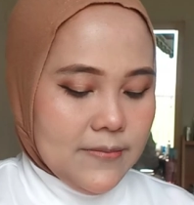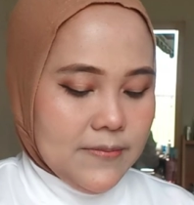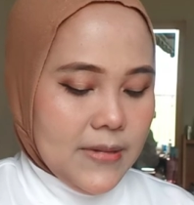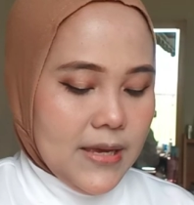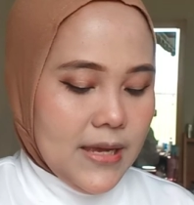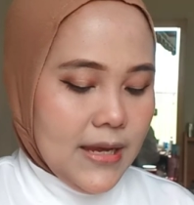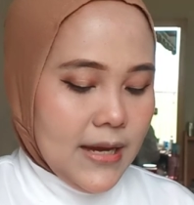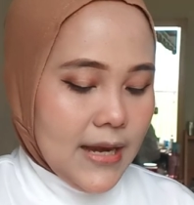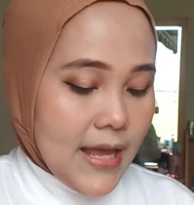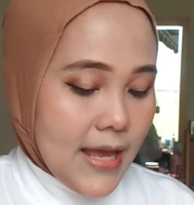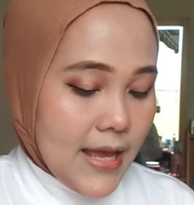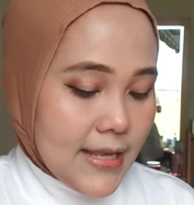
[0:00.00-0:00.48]

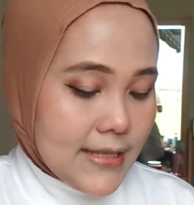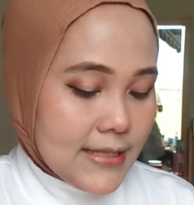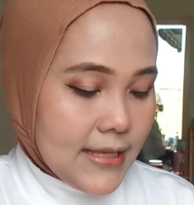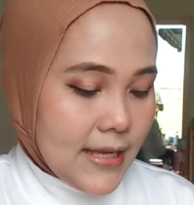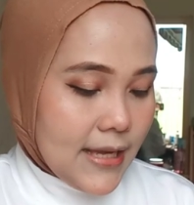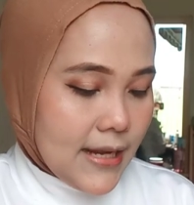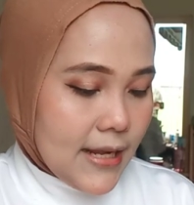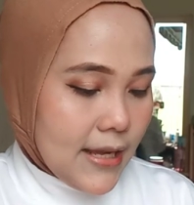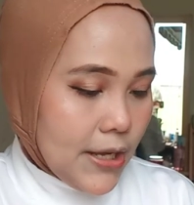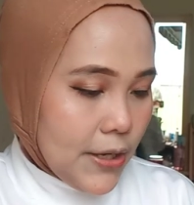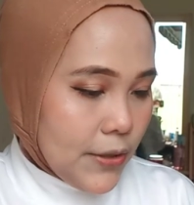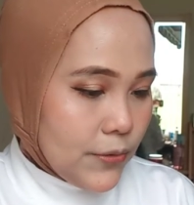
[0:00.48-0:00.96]
baiklah
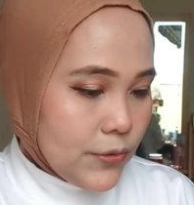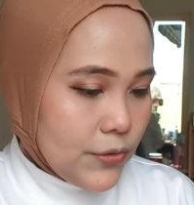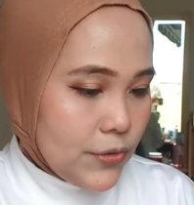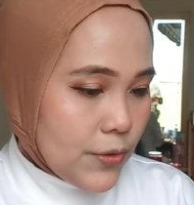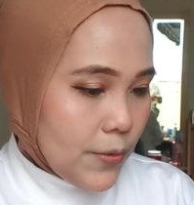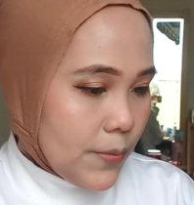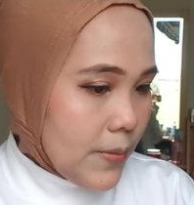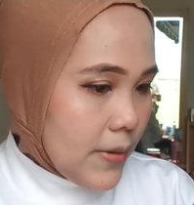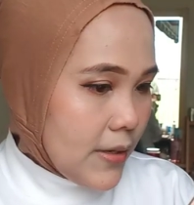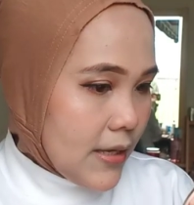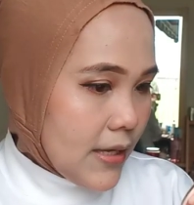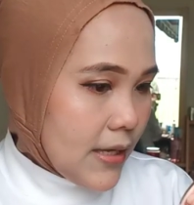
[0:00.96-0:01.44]
sekarang aku
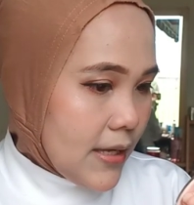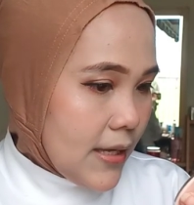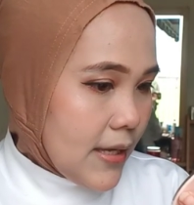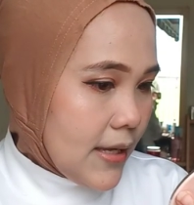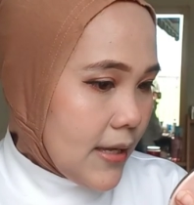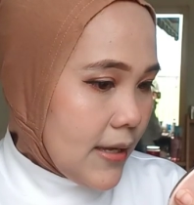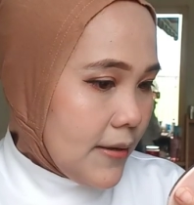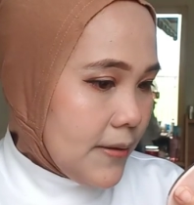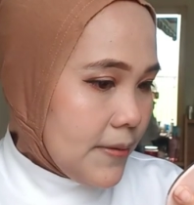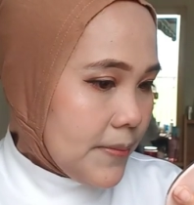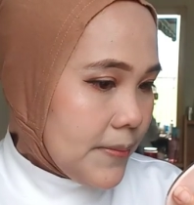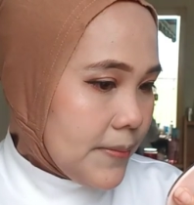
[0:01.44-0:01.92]

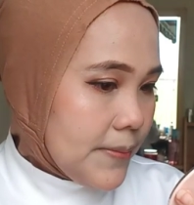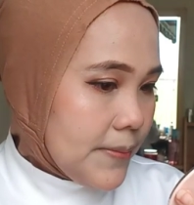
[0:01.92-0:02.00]
coba